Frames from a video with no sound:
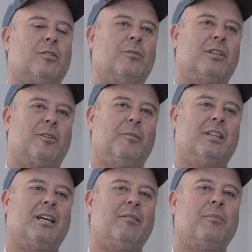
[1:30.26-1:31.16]
Como te
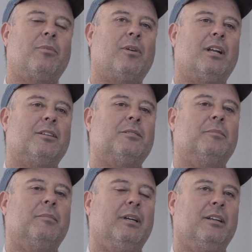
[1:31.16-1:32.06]
comentaba, por los
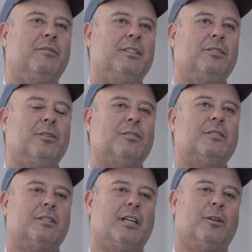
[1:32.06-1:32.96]
beneficios
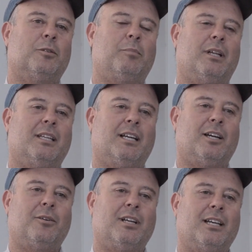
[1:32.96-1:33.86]
que nos
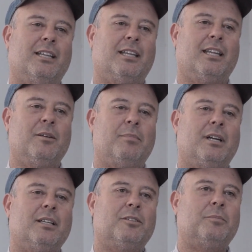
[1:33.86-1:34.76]
platicaron la gente de
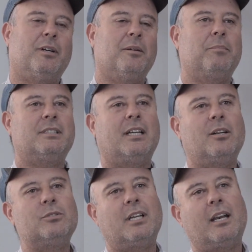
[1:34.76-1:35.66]
IPRA, pues para empezar a
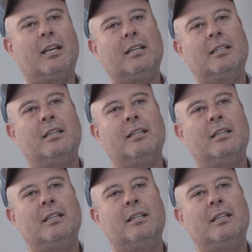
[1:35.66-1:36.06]
usarla